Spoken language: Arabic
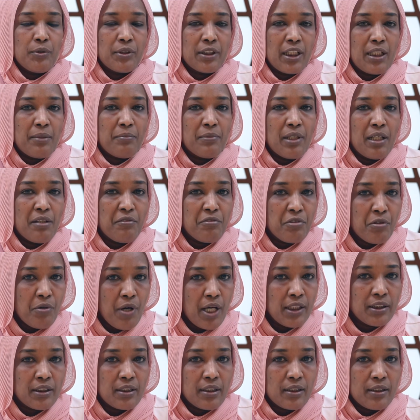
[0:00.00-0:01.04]
تكلمنا عن
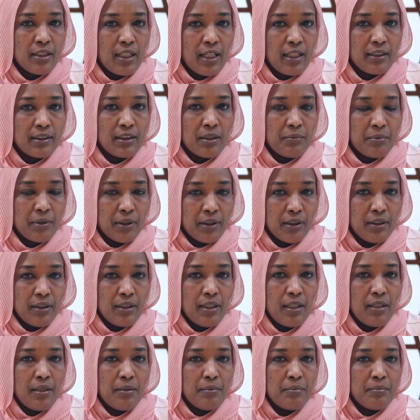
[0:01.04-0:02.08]
فوائد الرضاعة
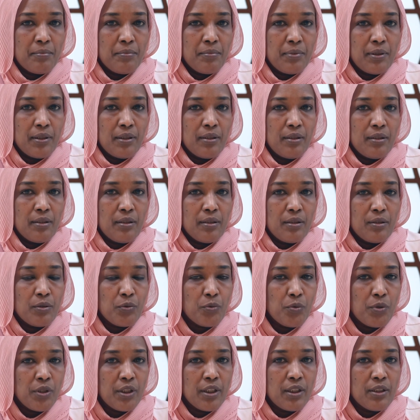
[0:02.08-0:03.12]
الطبيعية
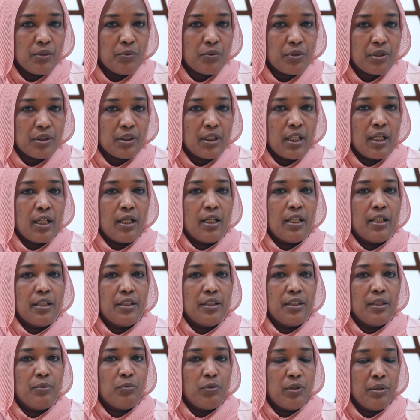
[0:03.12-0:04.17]
بنقول إنه الرضاعة
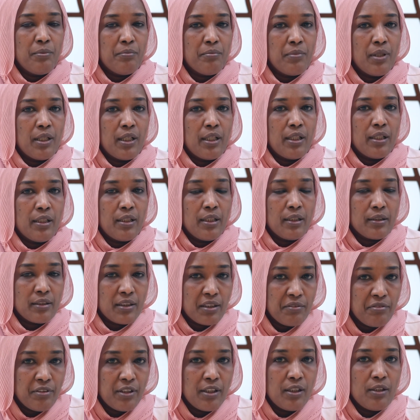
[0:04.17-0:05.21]
هي مهمة
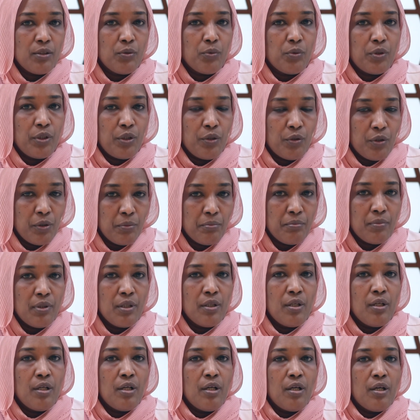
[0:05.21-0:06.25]
للطفل وللأم
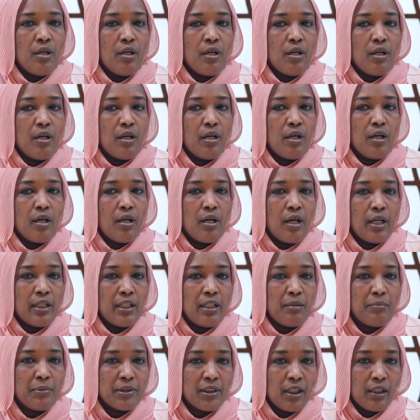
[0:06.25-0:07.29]
آه،
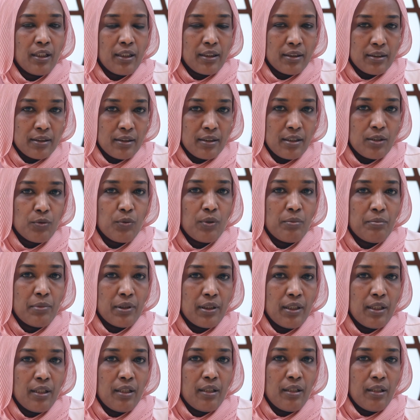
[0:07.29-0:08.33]
على المدى القصير
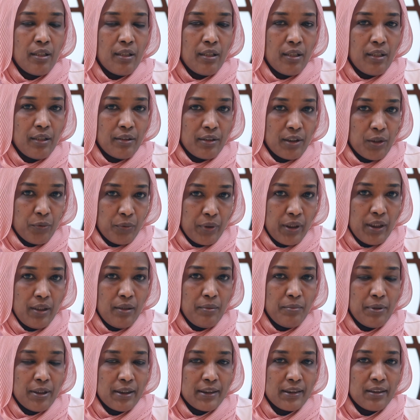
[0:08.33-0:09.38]
والمدى آه،
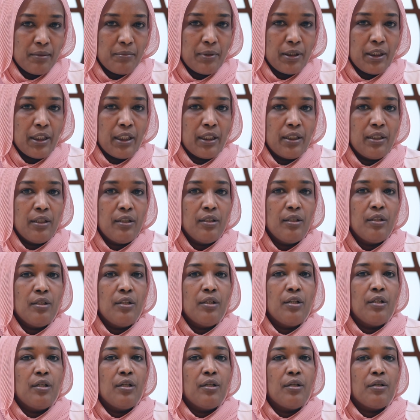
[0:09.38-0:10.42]
الطويل من الزمن يعني
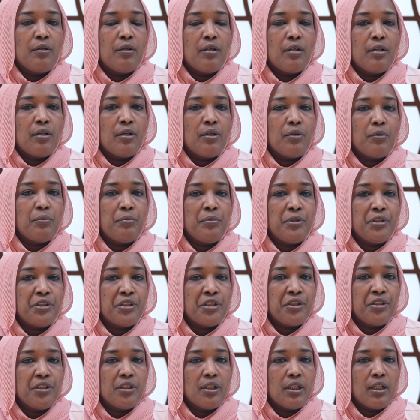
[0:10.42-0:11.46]
آه،
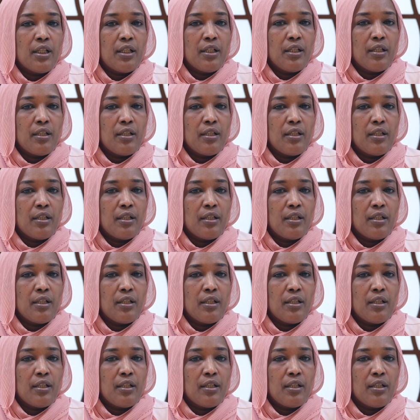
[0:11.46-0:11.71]
وبنشجع